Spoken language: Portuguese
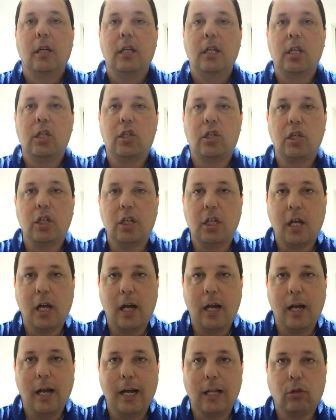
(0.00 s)
e
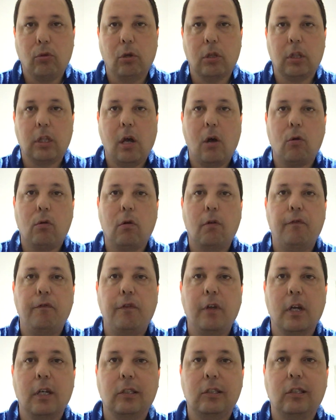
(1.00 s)
tinha a total
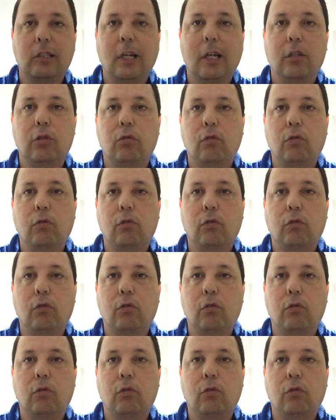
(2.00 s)
confiança